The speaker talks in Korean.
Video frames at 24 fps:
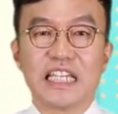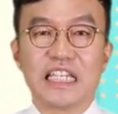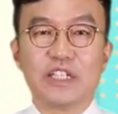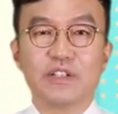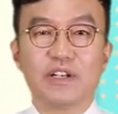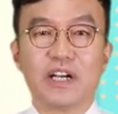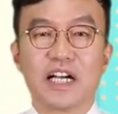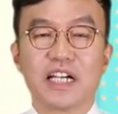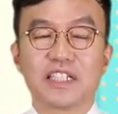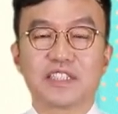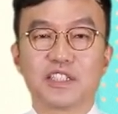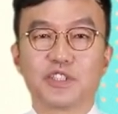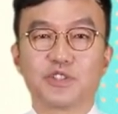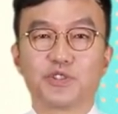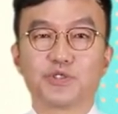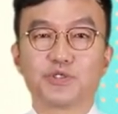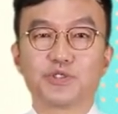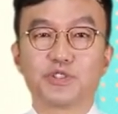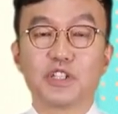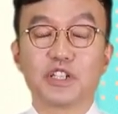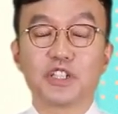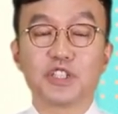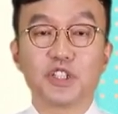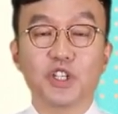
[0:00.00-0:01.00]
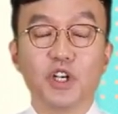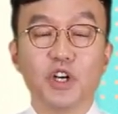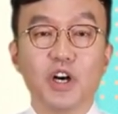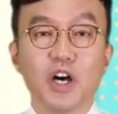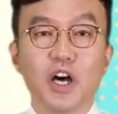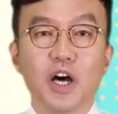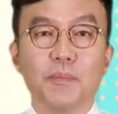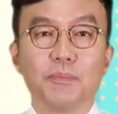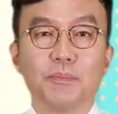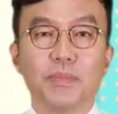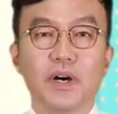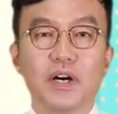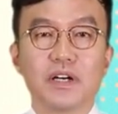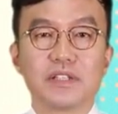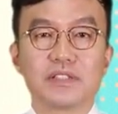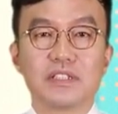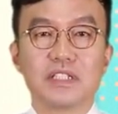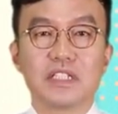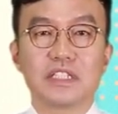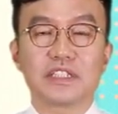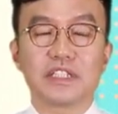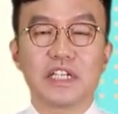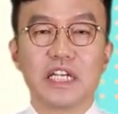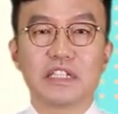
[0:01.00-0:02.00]
이와 같이 중국어는요.
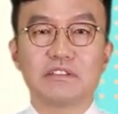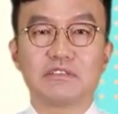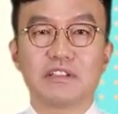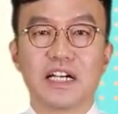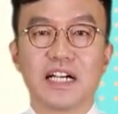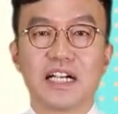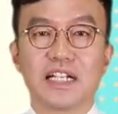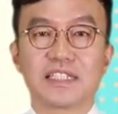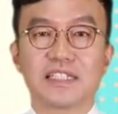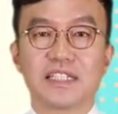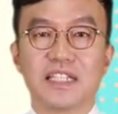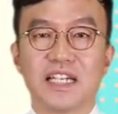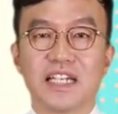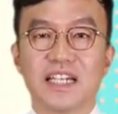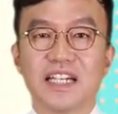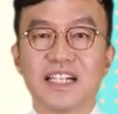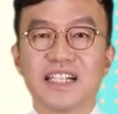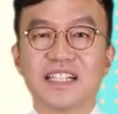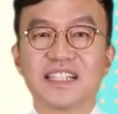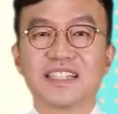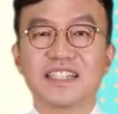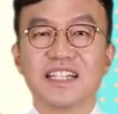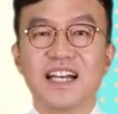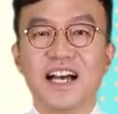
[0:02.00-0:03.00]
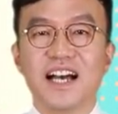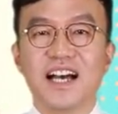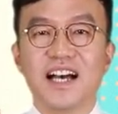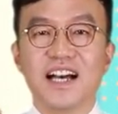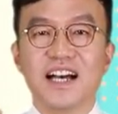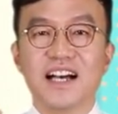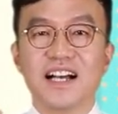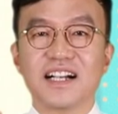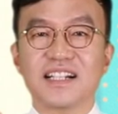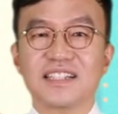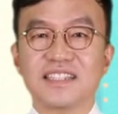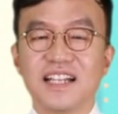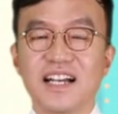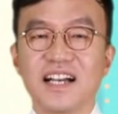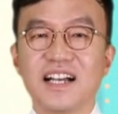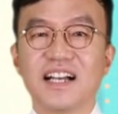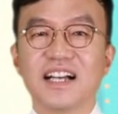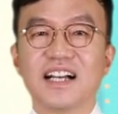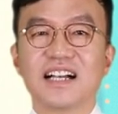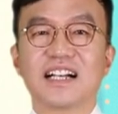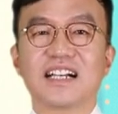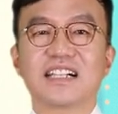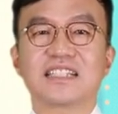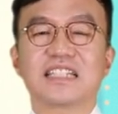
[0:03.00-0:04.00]
퍼즐 게임과 같이
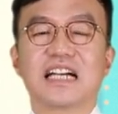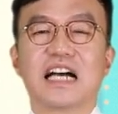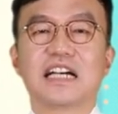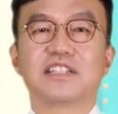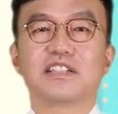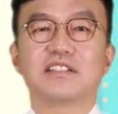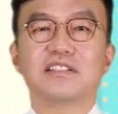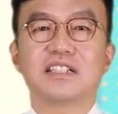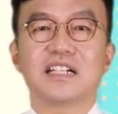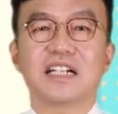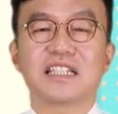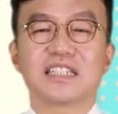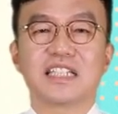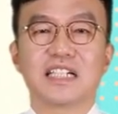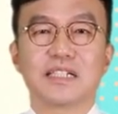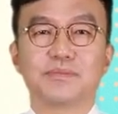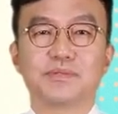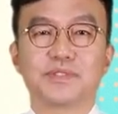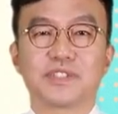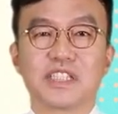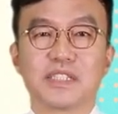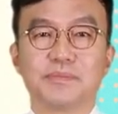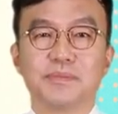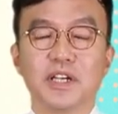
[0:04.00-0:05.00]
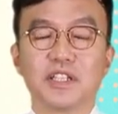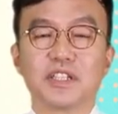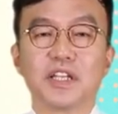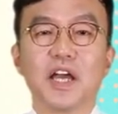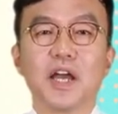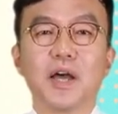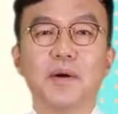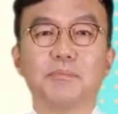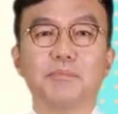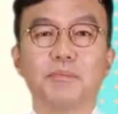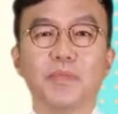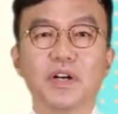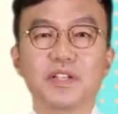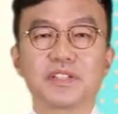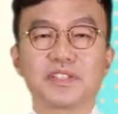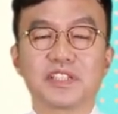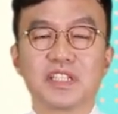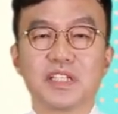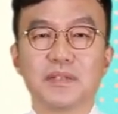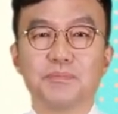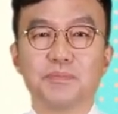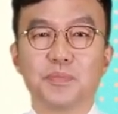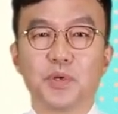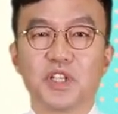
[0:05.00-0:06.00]
딱딱 단어를 갖다 붙이면
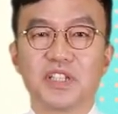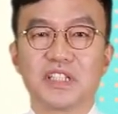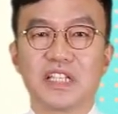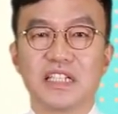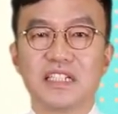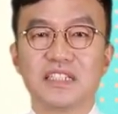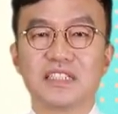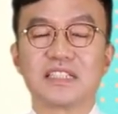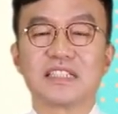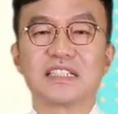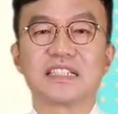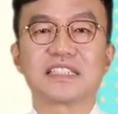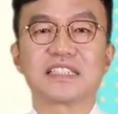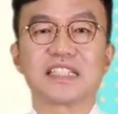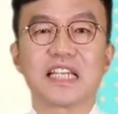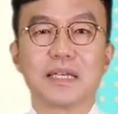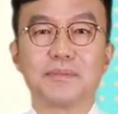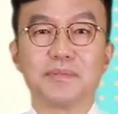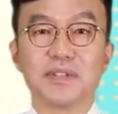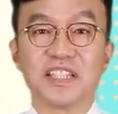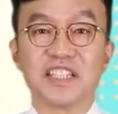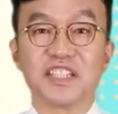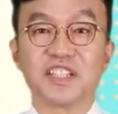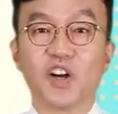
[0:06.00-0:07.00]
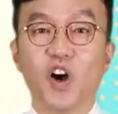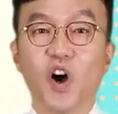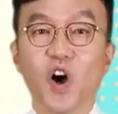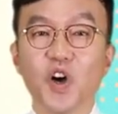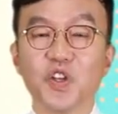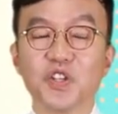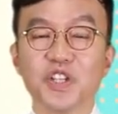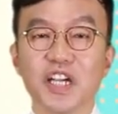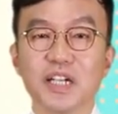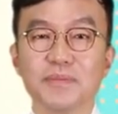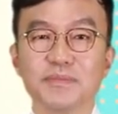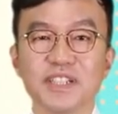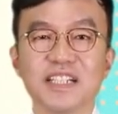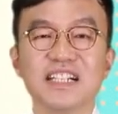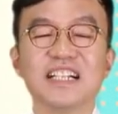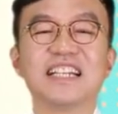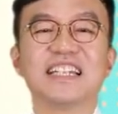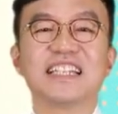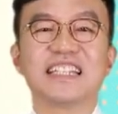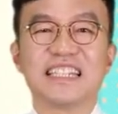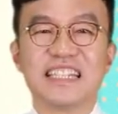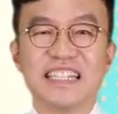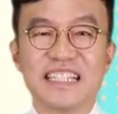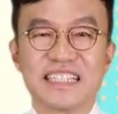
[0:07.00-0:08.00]
멋진 표현이 되는 재미있는 언어임을
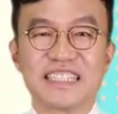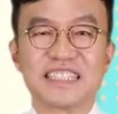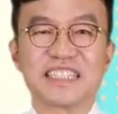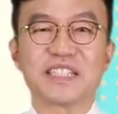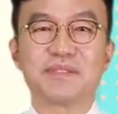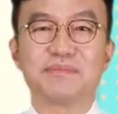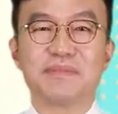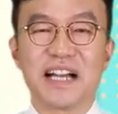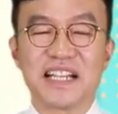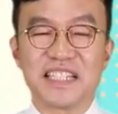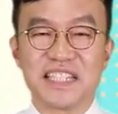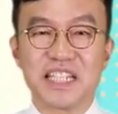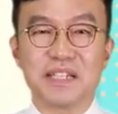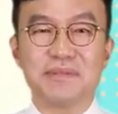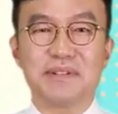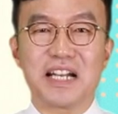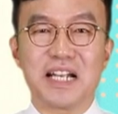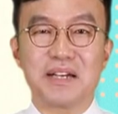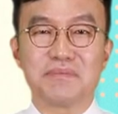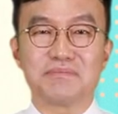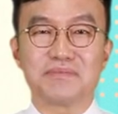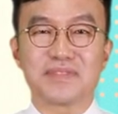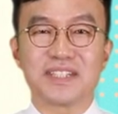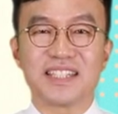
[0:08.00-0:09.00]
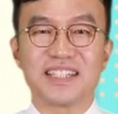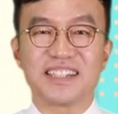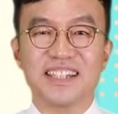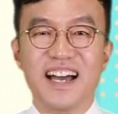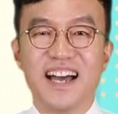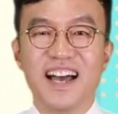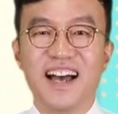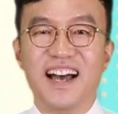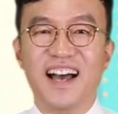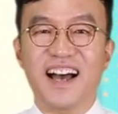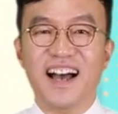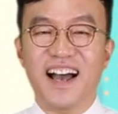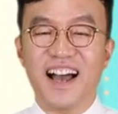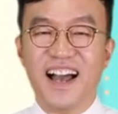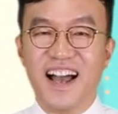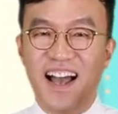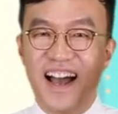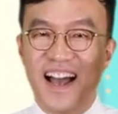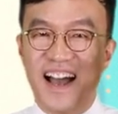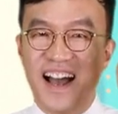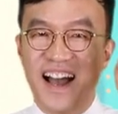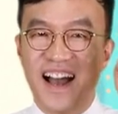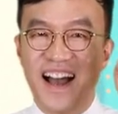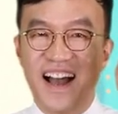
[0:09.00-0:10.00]
잊지 마시기 바랍니다.
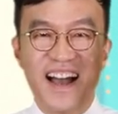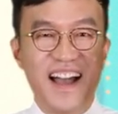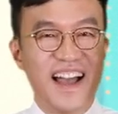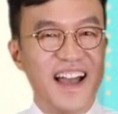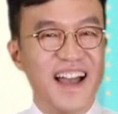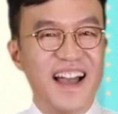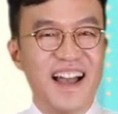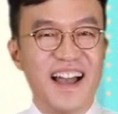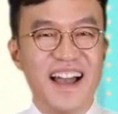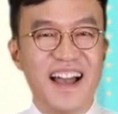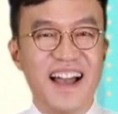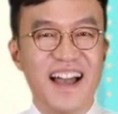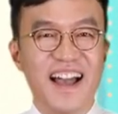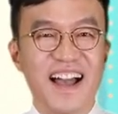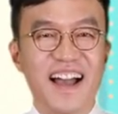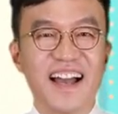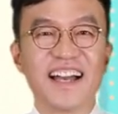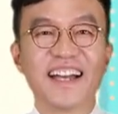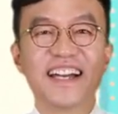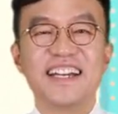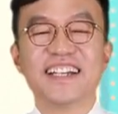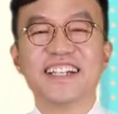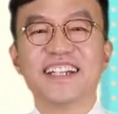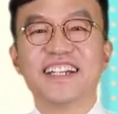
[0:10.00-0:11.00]
아하!